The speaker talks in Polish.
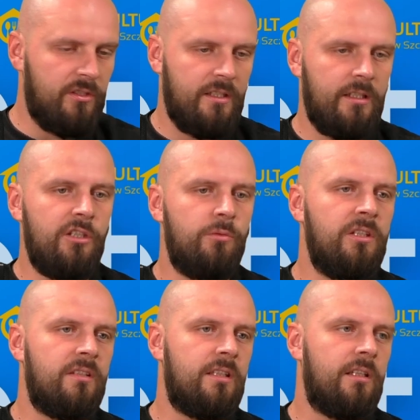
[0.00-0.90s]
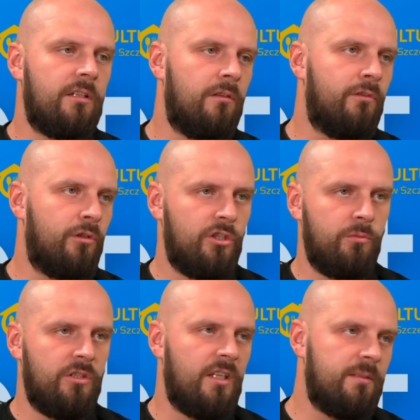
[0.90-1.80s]
zagraliśmy niestandardowo,
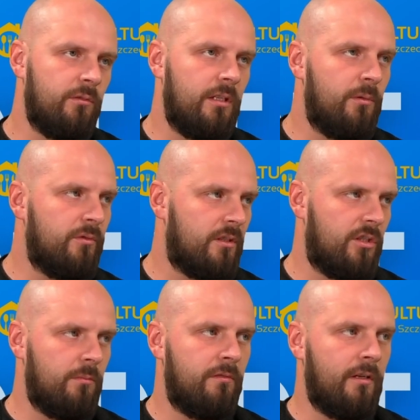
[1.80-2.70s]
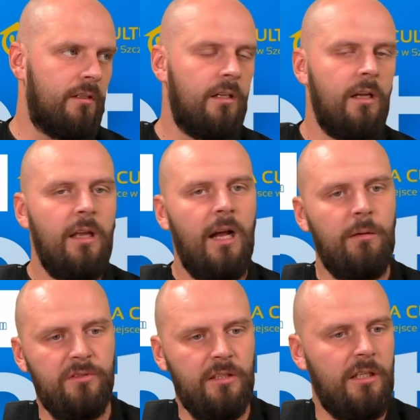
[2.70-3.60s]
chociażby czas był, nie był zatrzymywany,
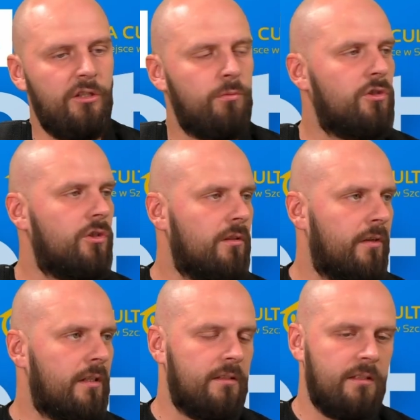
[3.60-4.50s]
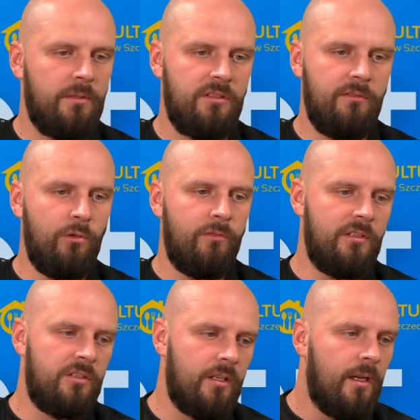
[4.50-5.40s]
albo zagraliśmy trzy kwarty zamiast dwóch,
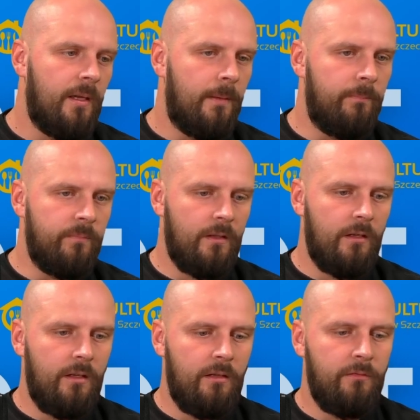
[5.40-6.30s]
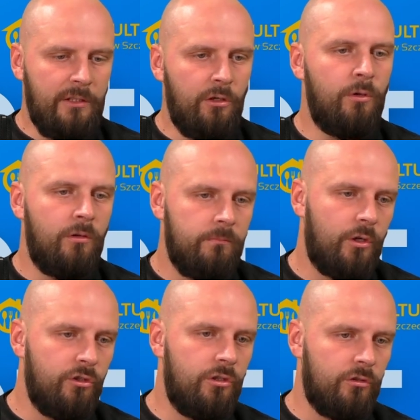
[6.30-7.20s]
więc yy, wiadomo,
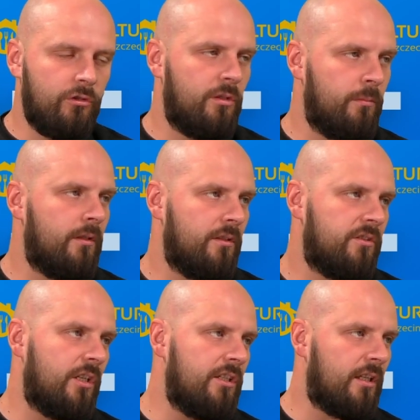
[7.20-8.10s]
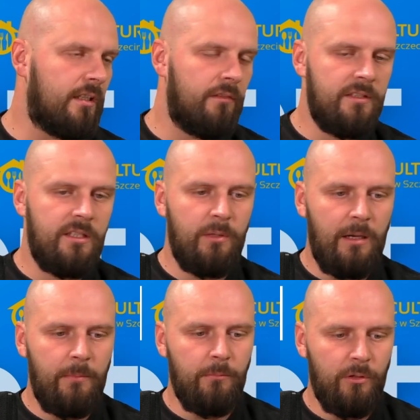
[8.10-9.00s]
chodzi o to, żeby strzelić jak najwięcej
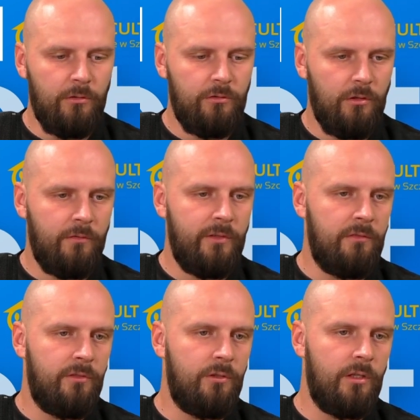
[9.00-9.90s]
bramek, bo to weryfikuje